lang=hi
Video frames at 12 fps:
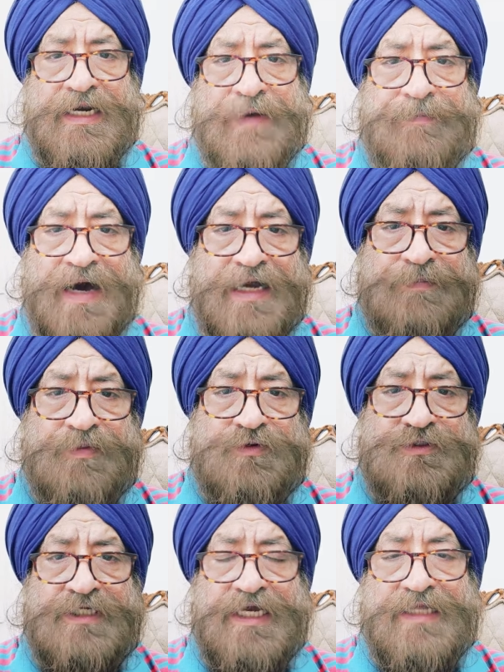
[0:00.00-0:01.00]
नेपाल
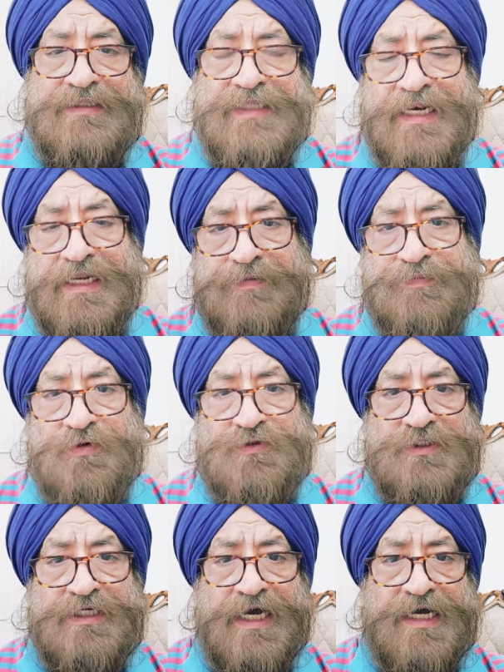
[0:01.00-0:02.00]
पहुँच गया दिल्ली
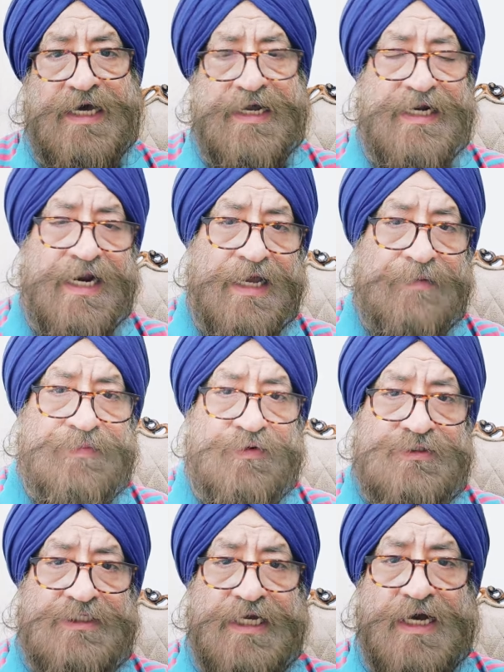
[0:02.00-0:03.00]
पहुँच गया हरियाणा
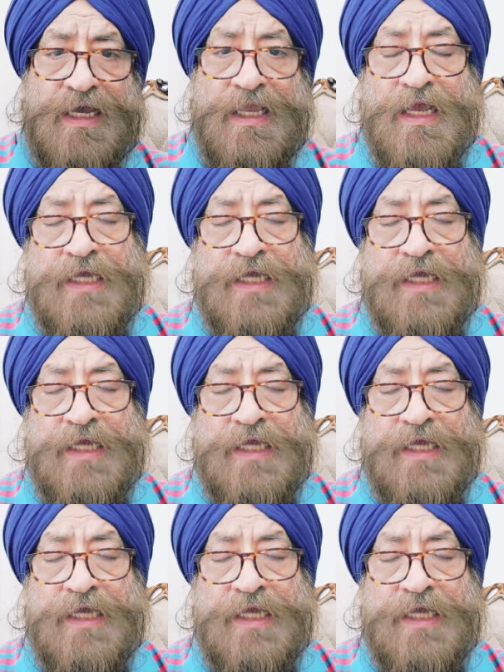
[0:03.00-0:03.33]
पहुँच गया